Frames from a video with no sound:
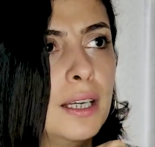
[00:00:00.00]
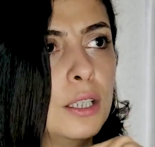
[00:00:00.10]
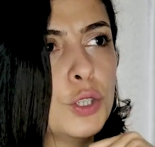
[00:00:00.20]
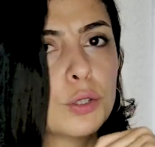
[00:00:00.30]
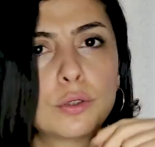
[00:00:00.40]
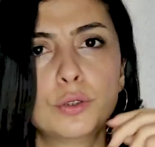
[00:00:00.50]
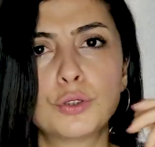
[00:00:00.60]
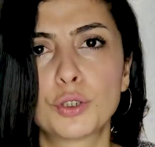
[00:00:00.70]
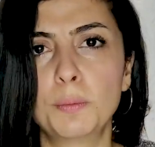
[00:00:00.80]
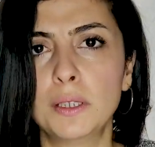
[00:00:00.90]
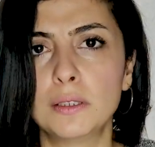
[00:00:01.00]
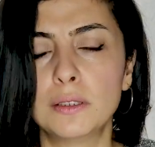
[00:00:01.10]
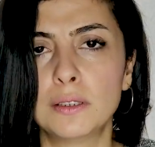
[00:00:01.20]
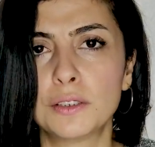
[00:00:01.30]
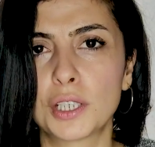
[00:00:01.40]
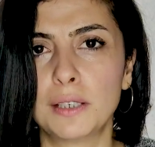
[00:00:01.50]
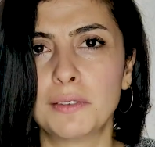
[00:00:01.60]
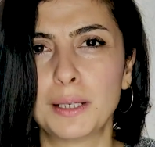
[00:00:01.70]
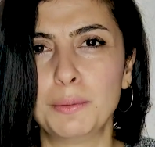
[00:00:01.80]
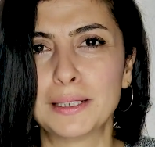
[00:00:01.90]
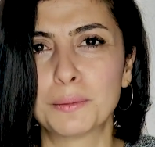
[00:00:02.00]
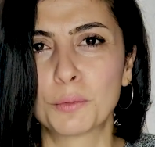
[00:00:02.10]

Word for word: Çok küçük bir e, şey verebilirim